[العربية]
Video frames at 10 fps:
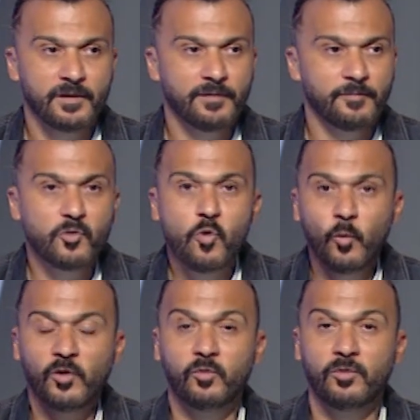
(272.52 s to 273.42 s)

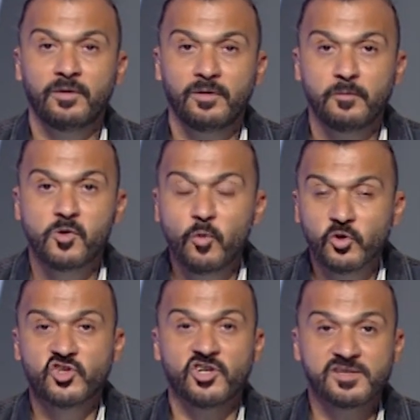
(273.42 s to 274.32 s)
بقوته بقوه
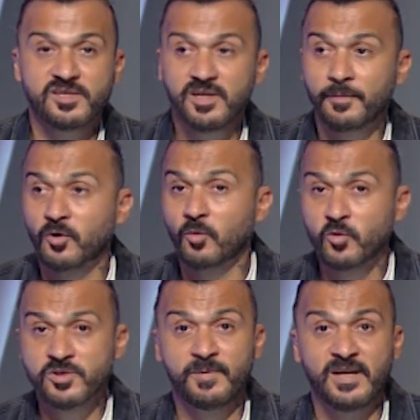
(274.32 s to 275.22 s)
الشخصيه
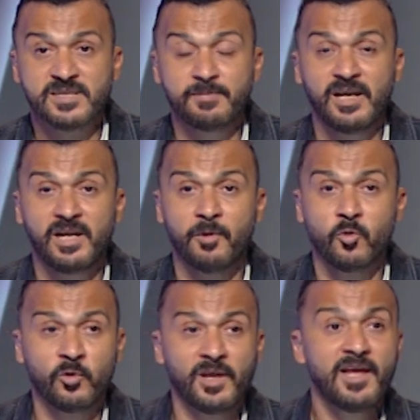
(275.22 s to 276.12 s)
بالرموز بالاسماء اللي
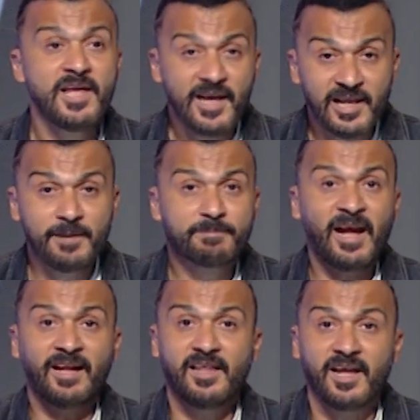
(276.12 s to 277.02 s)
موجوده اللي
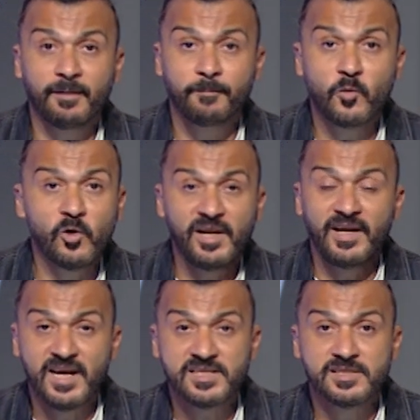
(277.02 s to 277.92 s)
بتحترم كل
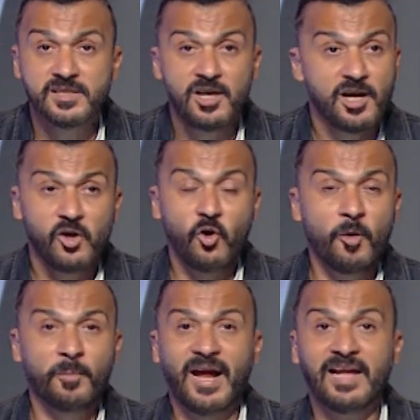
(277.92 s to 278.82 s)
الناس اللي
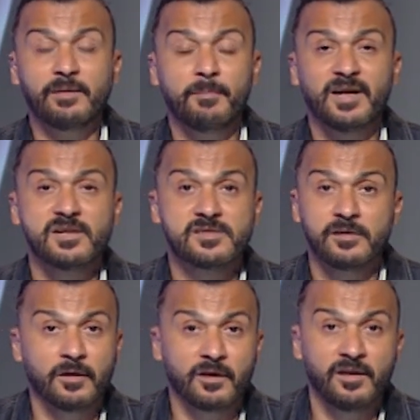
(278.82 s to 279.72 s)
عمر حد من مجلس
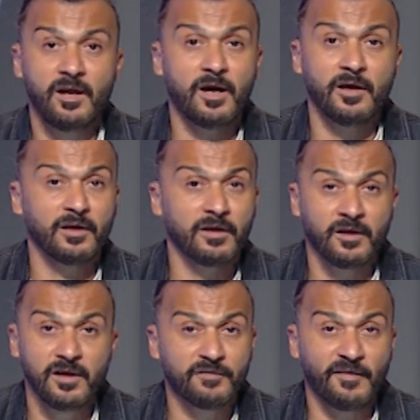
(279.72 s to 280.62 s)
اداره طلع
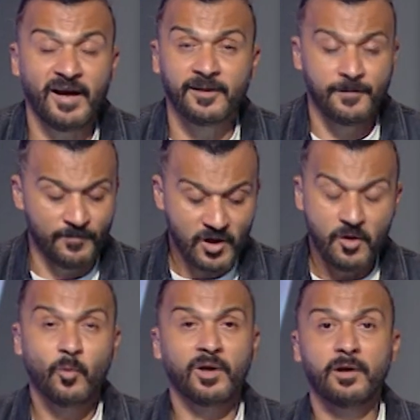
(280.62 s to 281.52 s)
غلط في حد
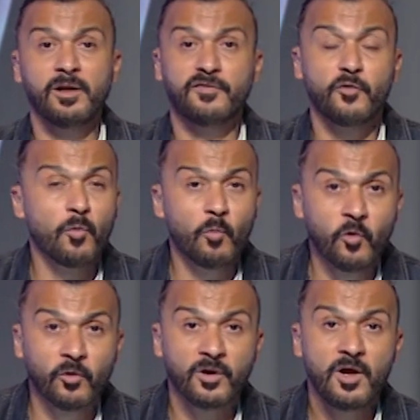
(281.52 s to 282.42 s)
ولا غلط في
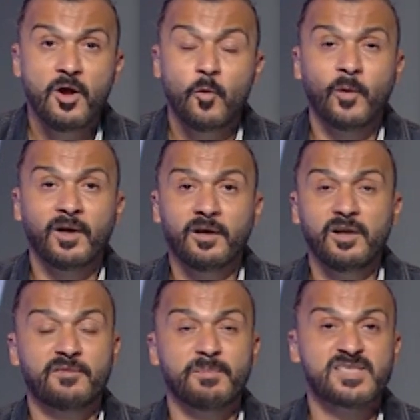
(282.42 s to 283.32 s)
جمهور ولا
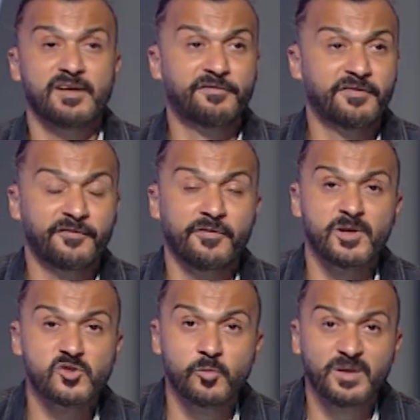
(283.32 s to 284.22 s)
غلط مثلا في
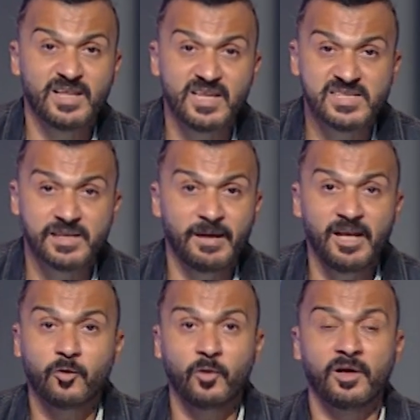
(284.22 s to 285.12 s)
منظومه نادي
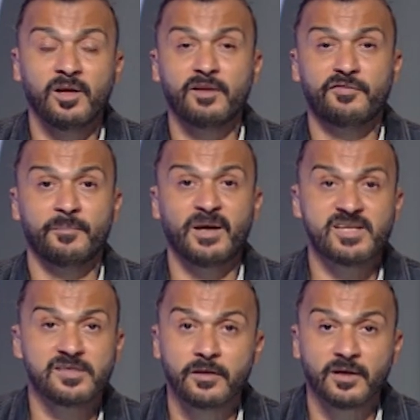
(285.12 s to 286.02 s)
الزمالك ولا غلط في
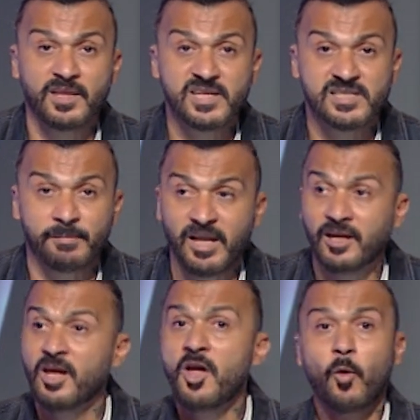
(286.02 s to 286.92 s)
مجلس اداره نادي
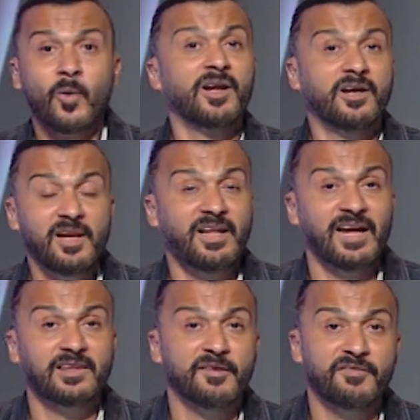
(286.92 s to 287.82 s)
الزمالك ولا غلط
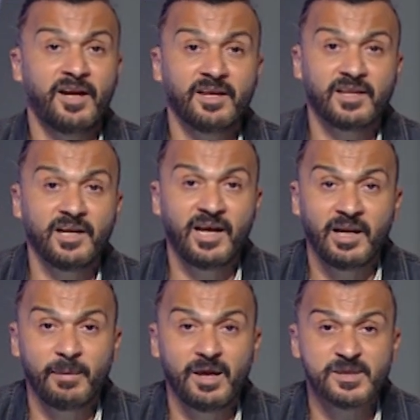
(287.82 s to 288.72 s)
حتى في الحته
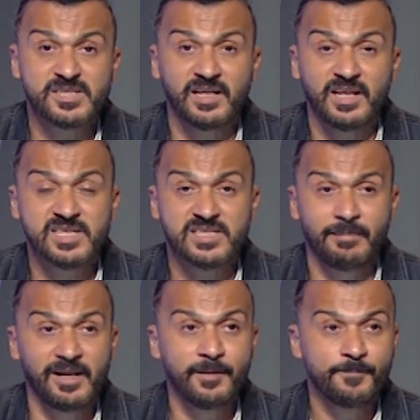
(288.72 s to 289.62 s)
الاعلاميه مثلا نادي
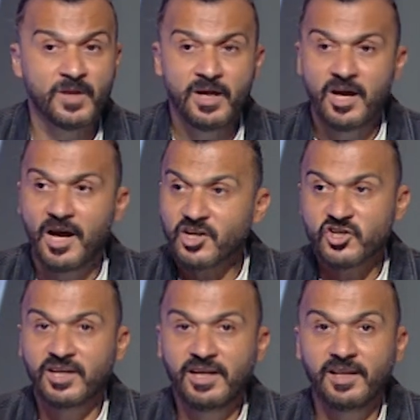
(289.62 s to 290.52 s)
الزمالك
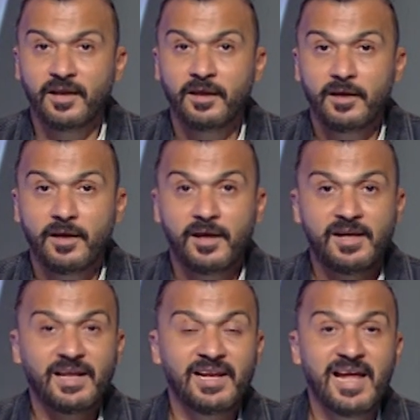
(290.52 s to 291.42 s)
عشان كده
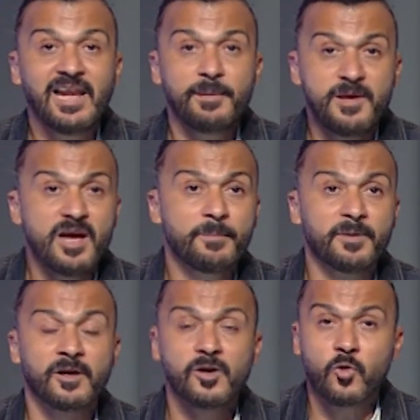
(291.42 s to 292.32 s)
النادي الاهلي
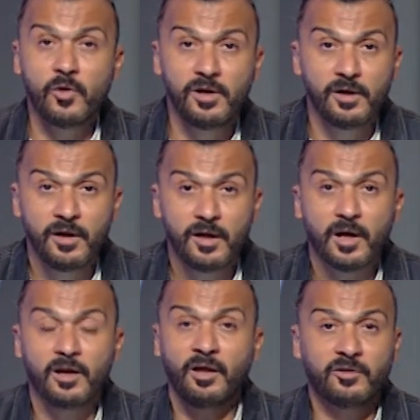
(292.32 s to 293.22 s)
بيجبر الكل
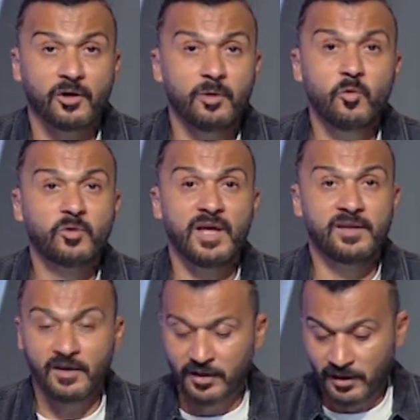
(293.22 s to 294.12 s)
على احترامه
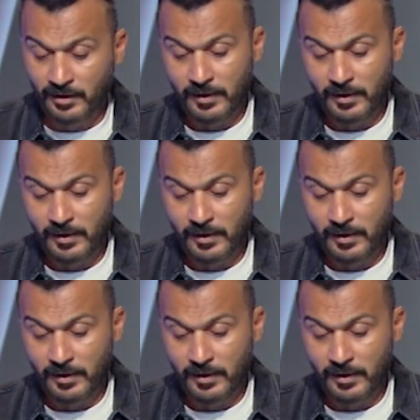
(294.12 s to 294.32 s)
والتقدير ليه